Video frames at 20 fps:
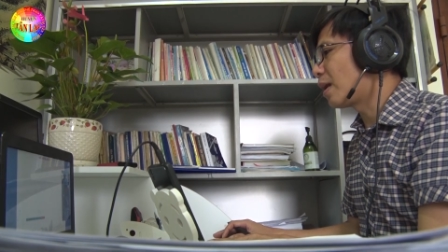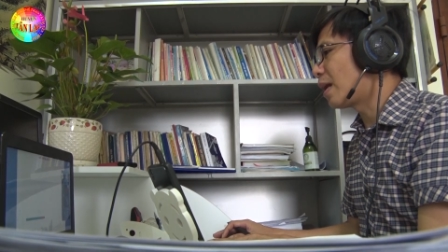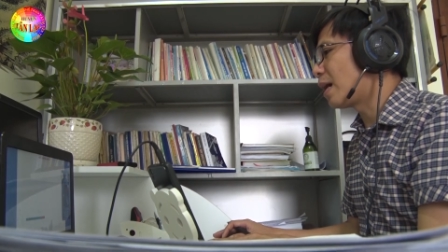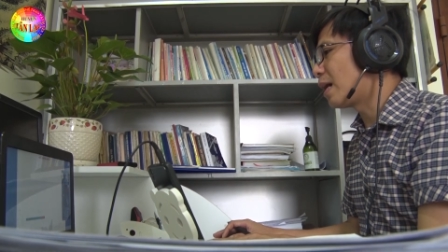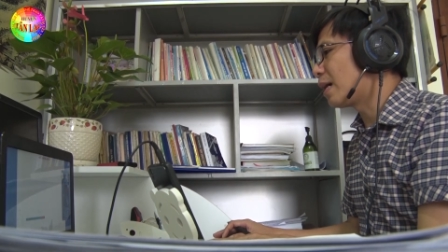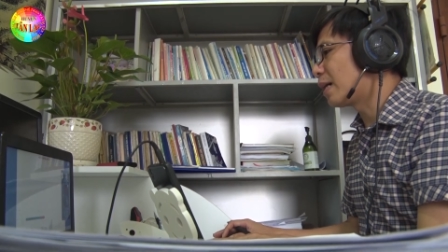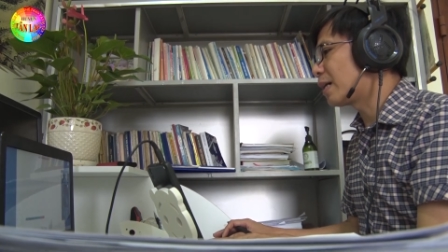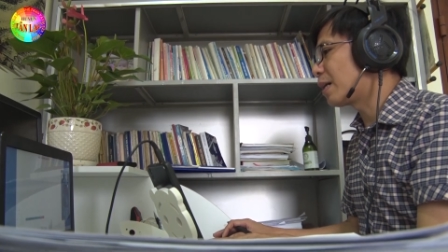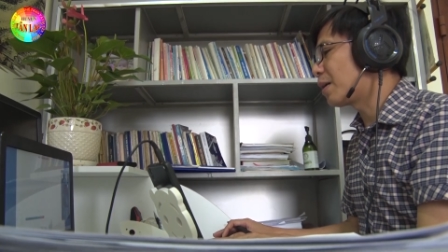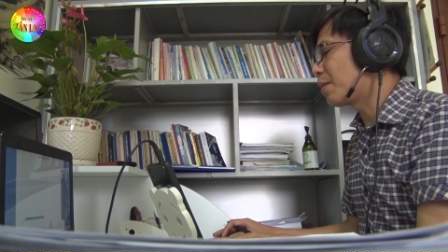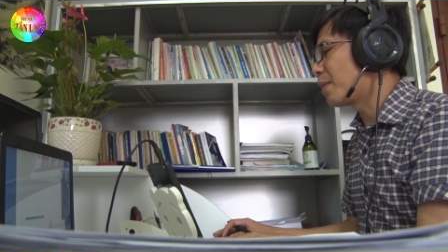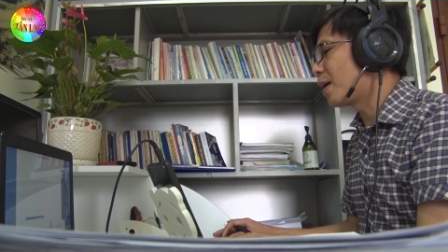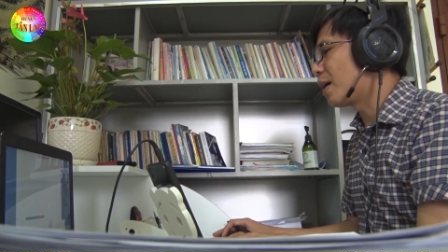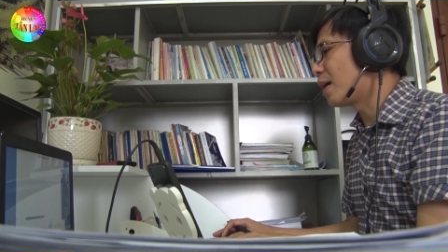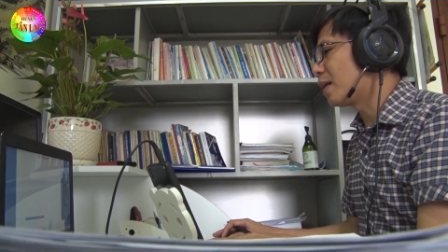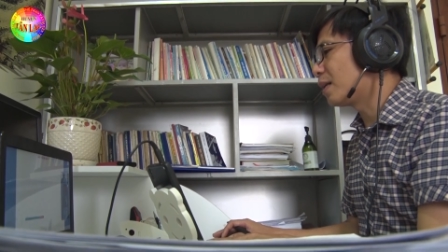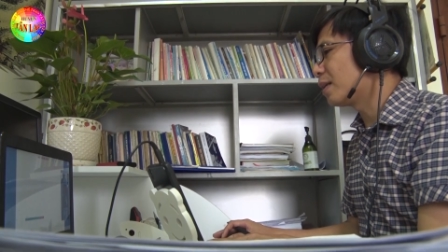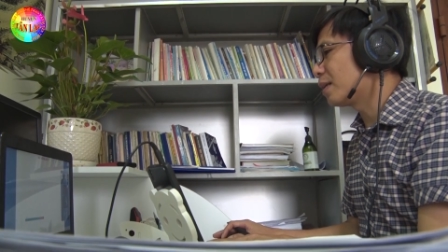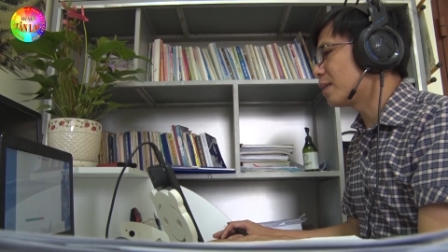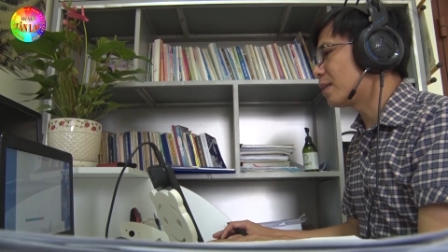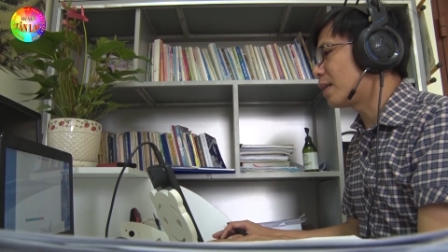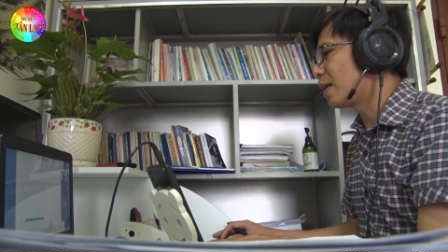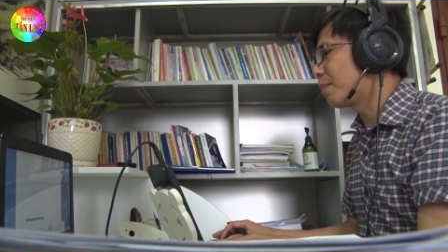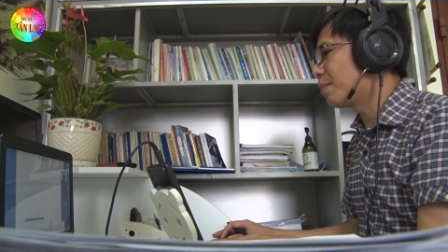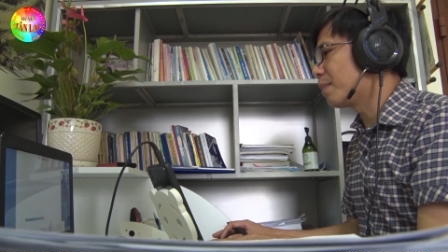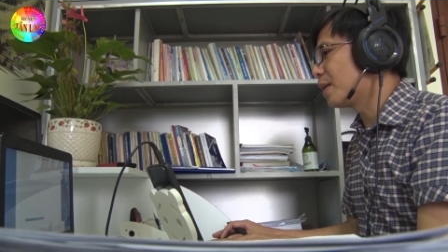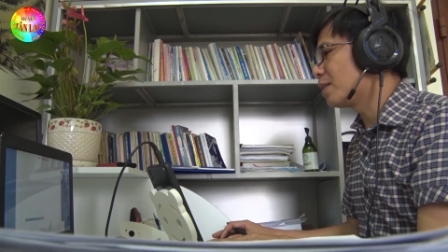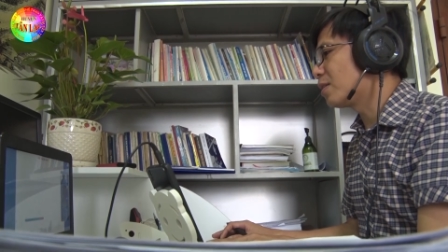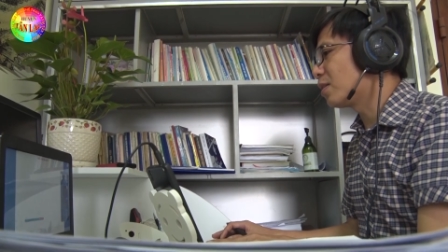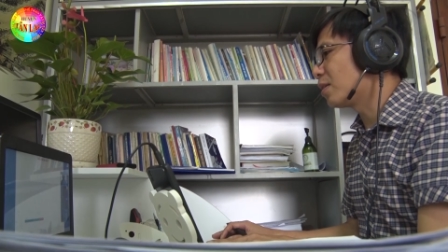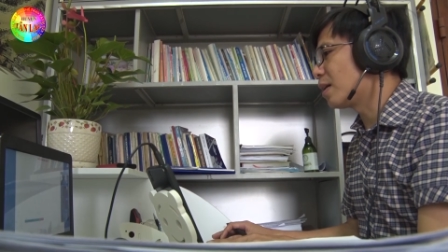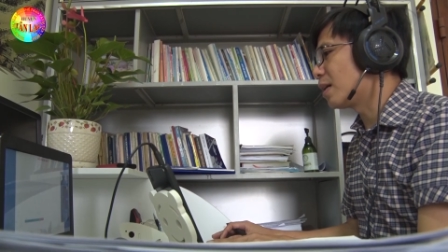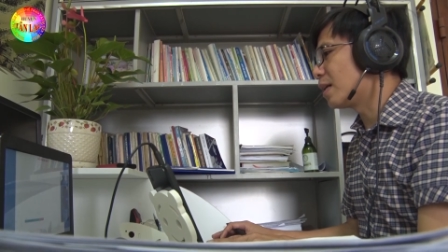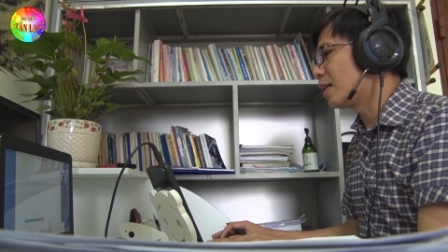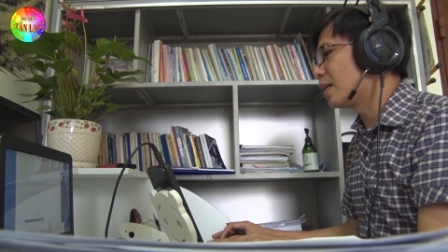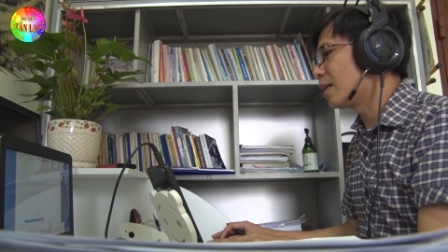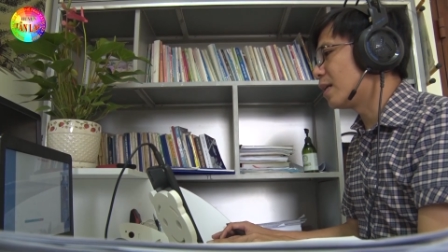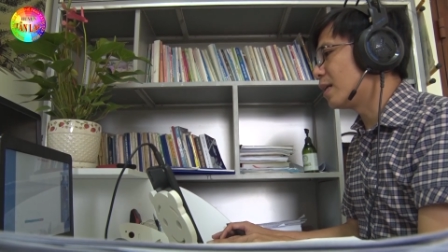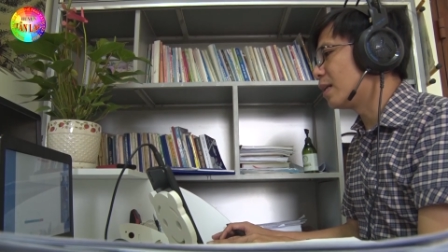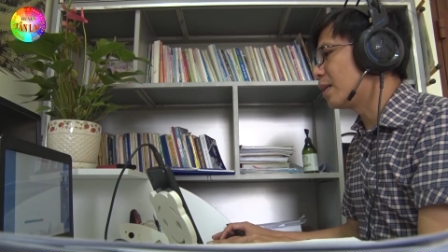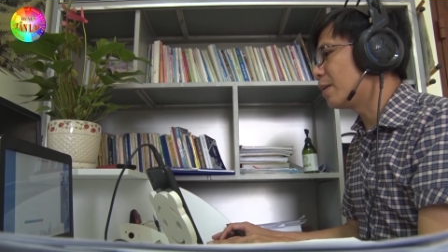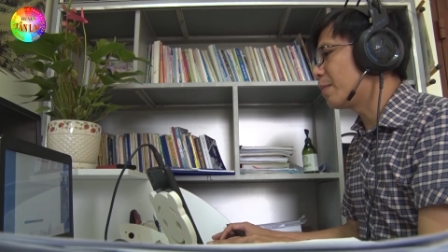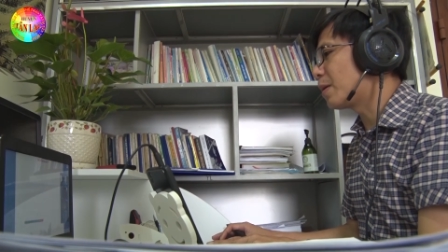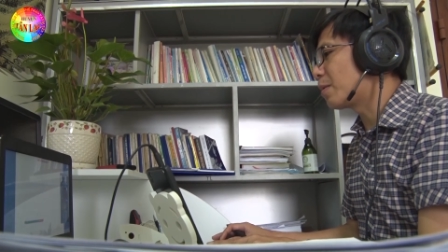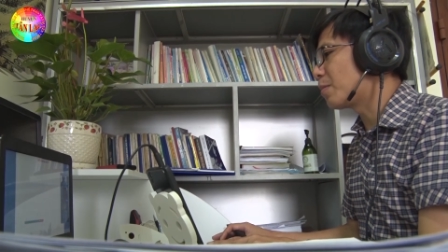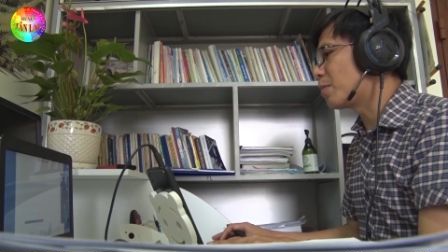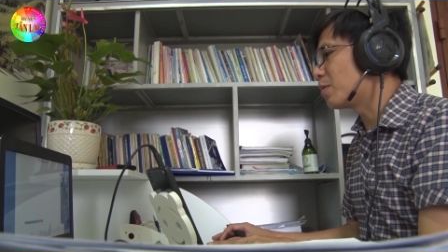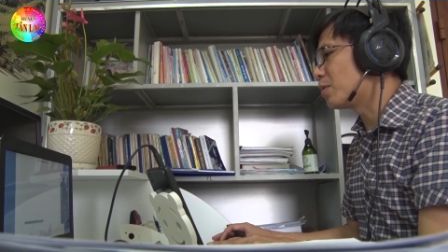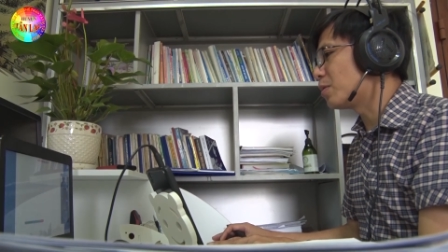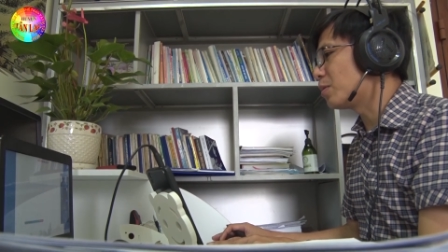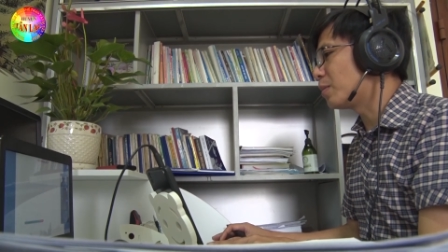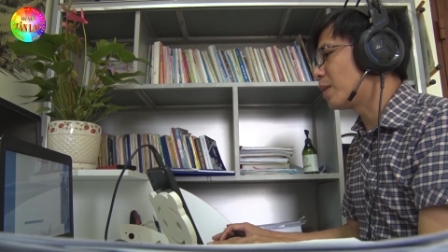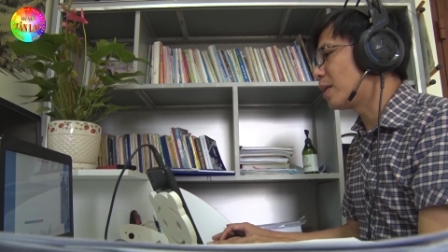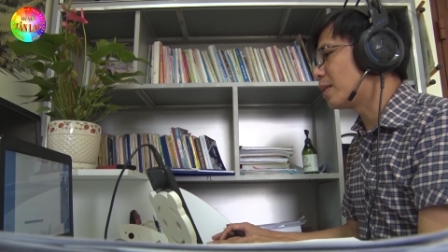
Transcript: Hiện nay lớp học trực tuyến của thầy đã có 35 học